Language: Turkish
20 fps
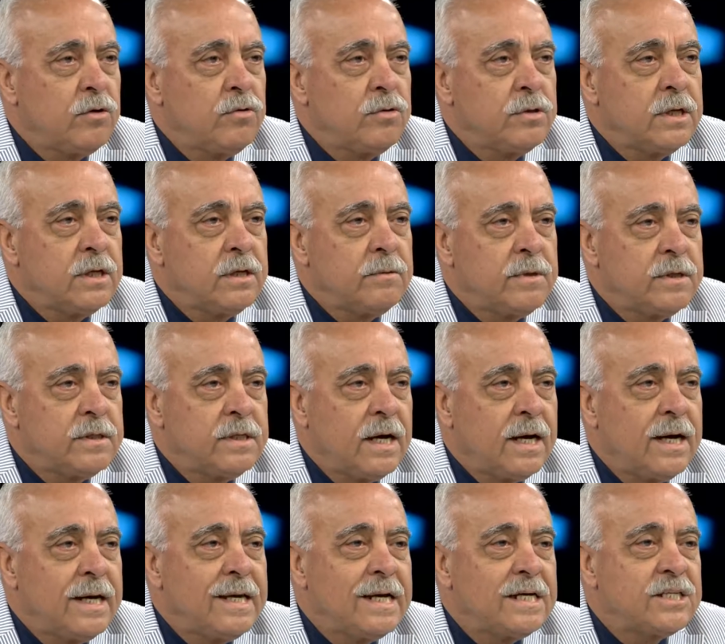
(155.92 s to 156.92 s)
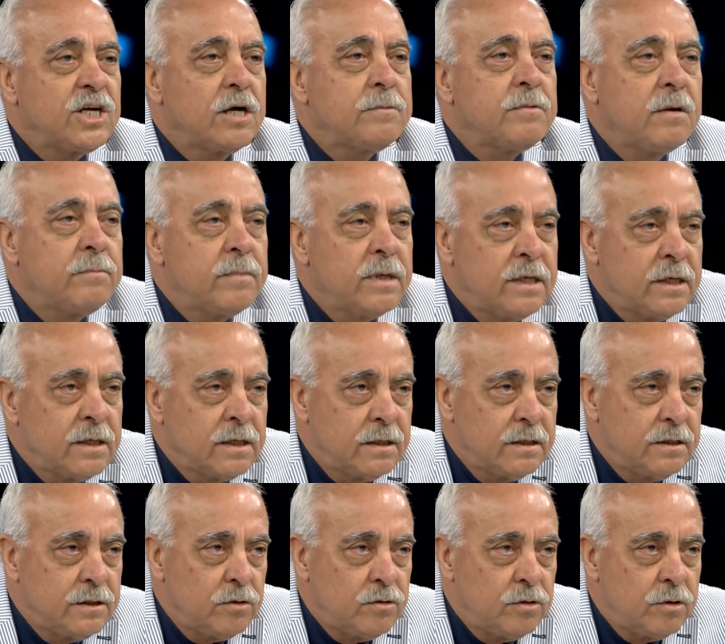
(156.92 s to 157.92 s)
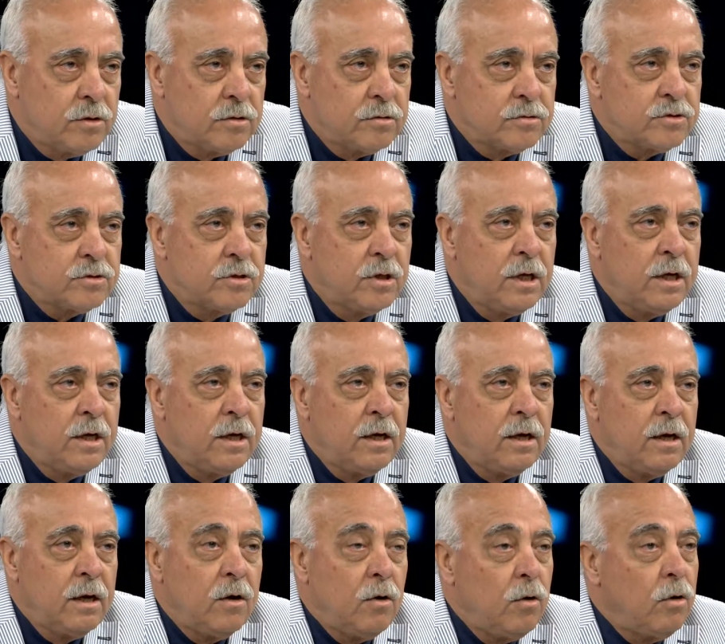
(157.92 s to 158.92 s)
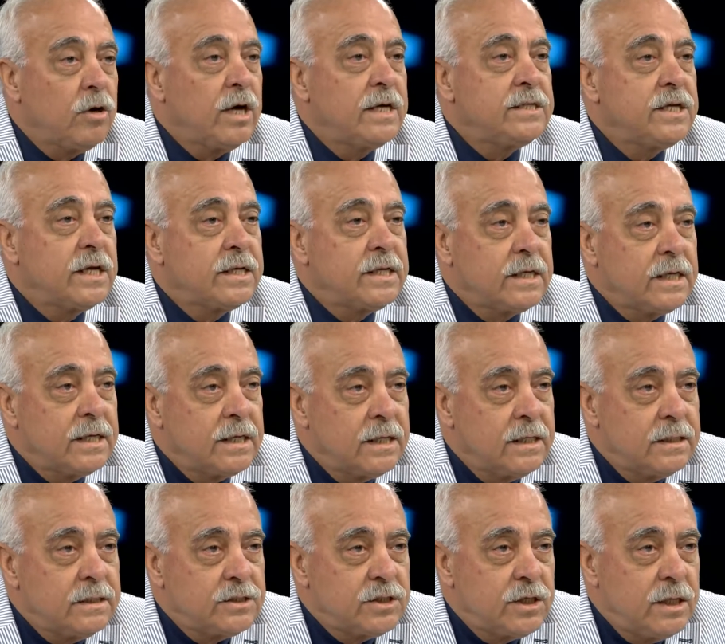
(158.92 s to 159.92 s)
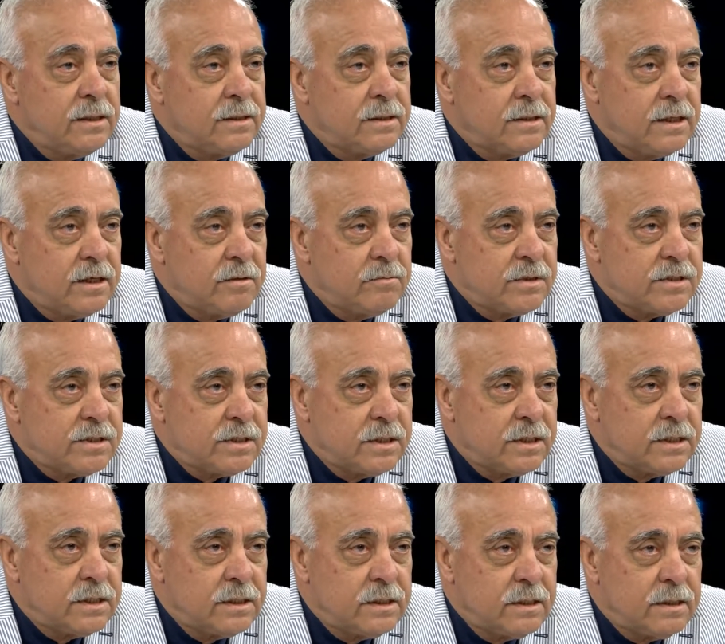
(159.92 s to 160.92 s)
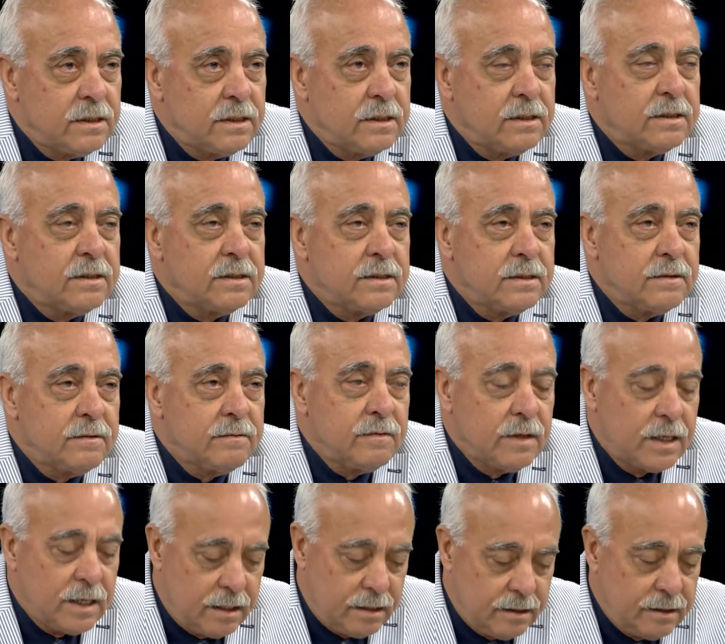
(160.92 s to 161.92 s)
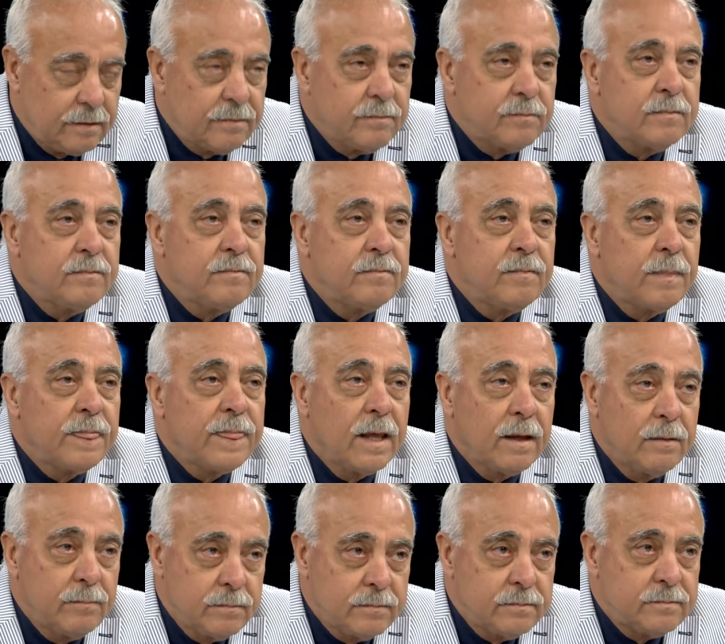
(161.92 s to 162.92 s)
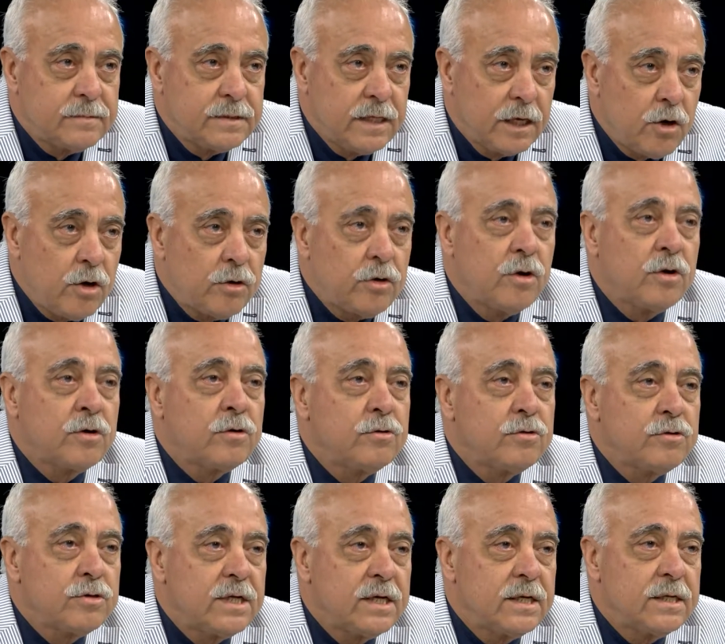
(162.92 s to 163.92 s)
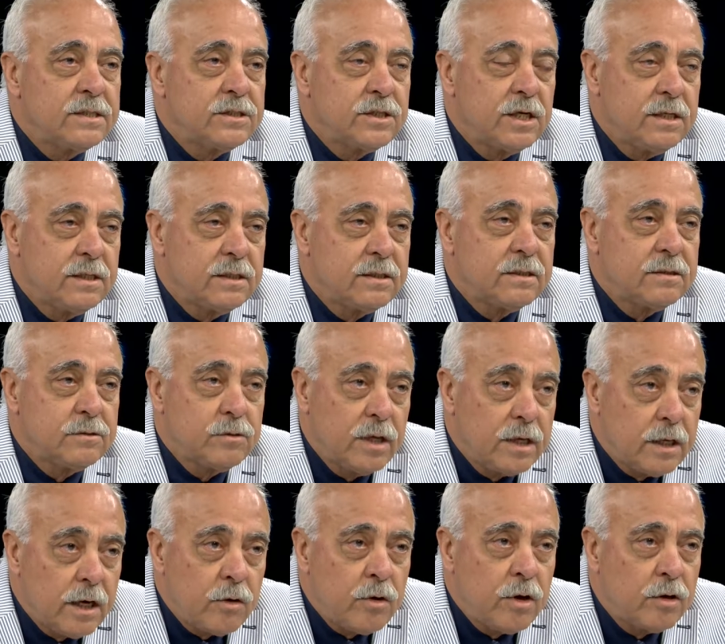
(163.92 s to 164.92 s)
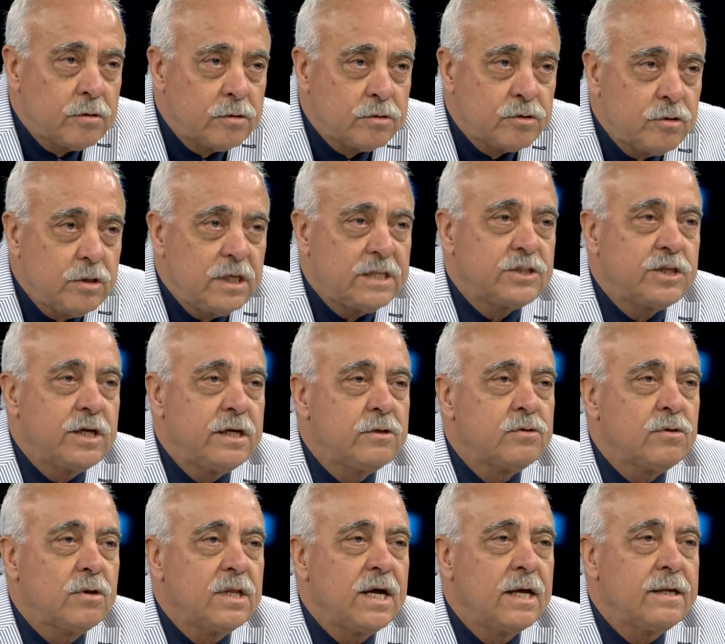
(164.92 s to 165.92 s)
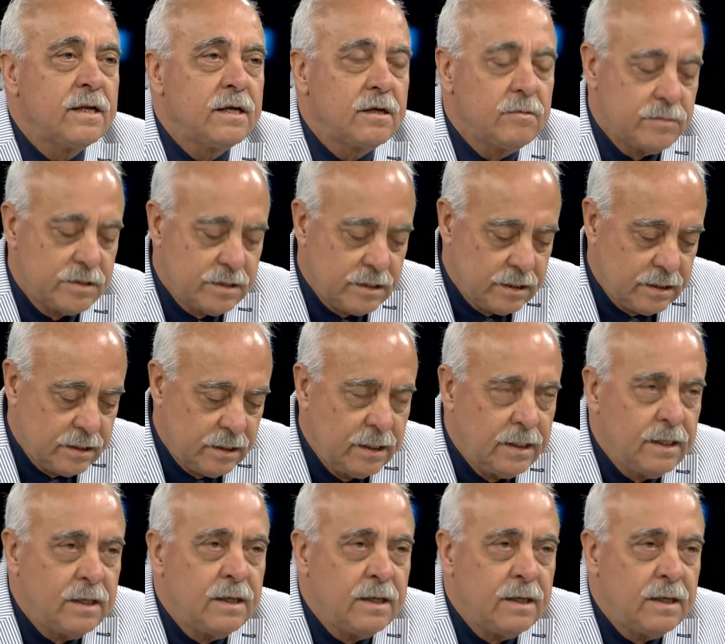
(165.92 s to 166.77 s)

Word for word: günleri bir daha yaşamamayı diliyoruz. O geceki şehitlerimizi ve terör örgütüne şehit, terör örgütüyle şehit olanlarımızı